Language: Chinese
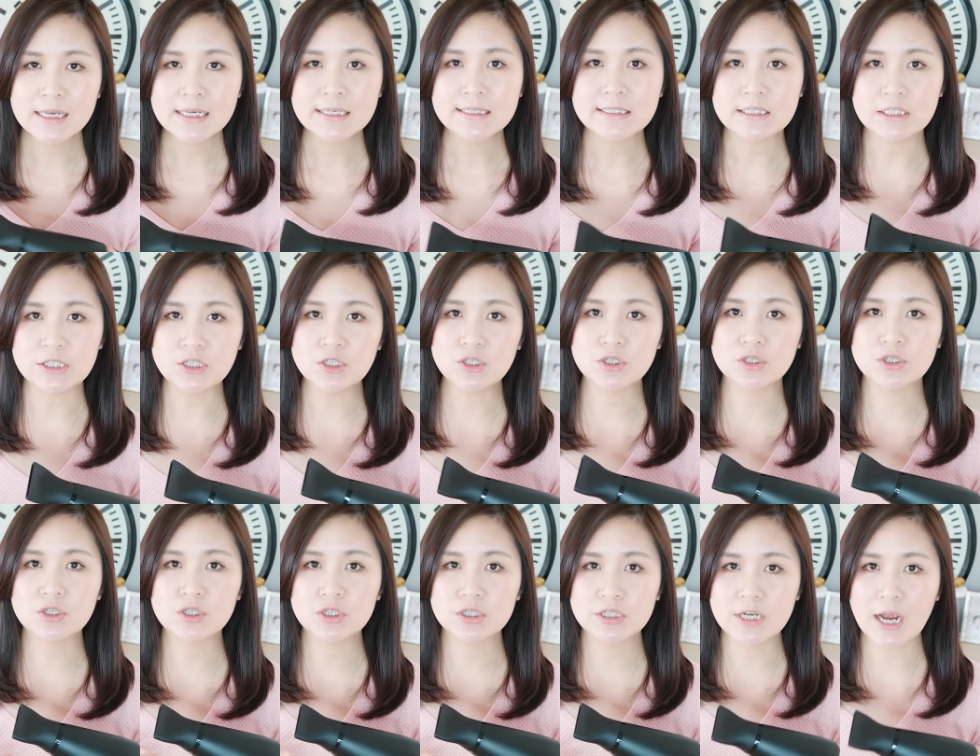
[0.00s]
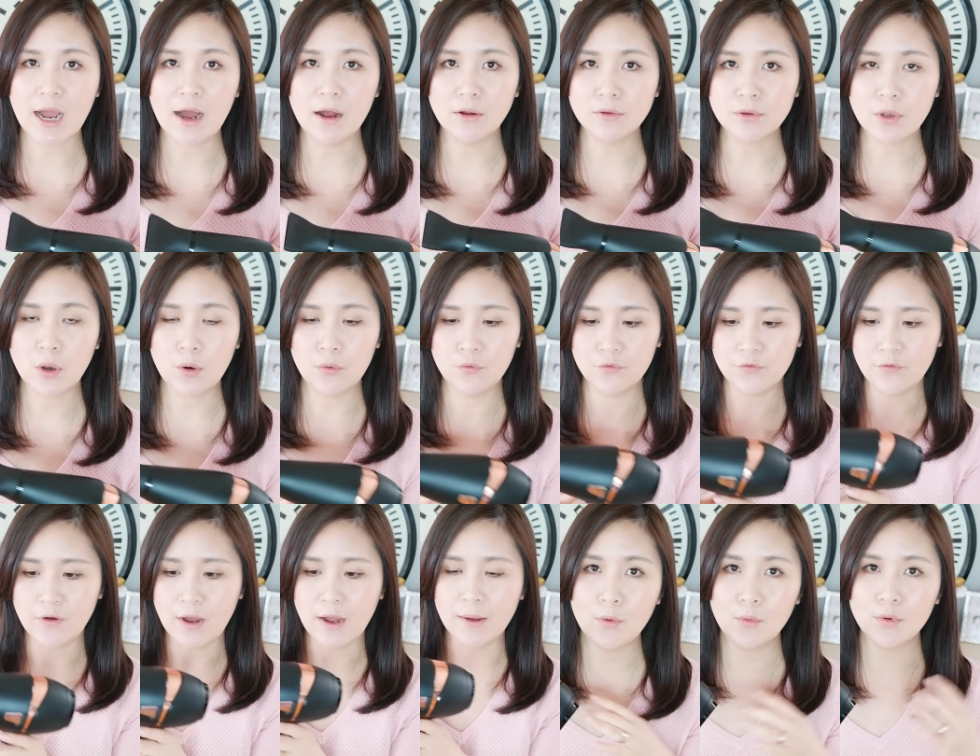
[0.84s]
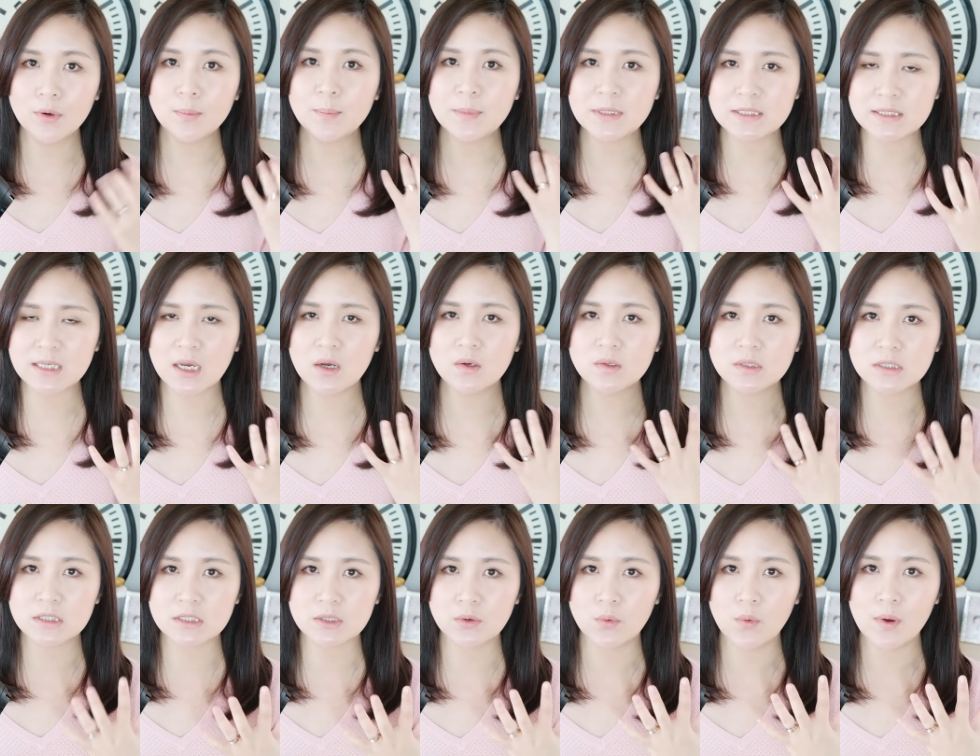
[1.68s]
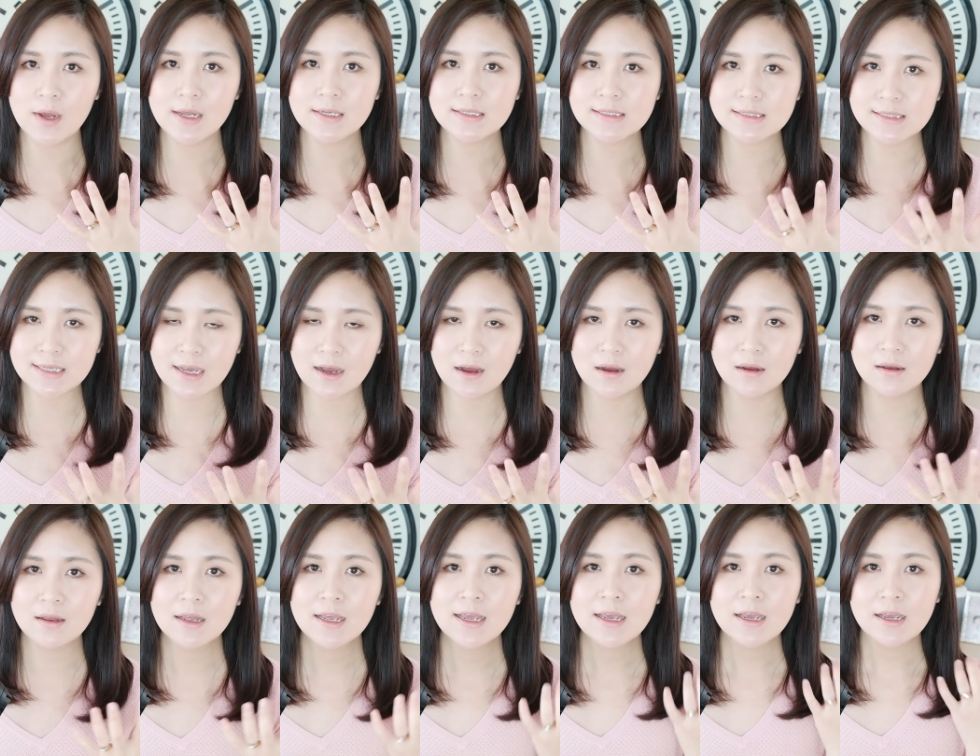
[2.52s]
即使是长头发，我比较喜欢像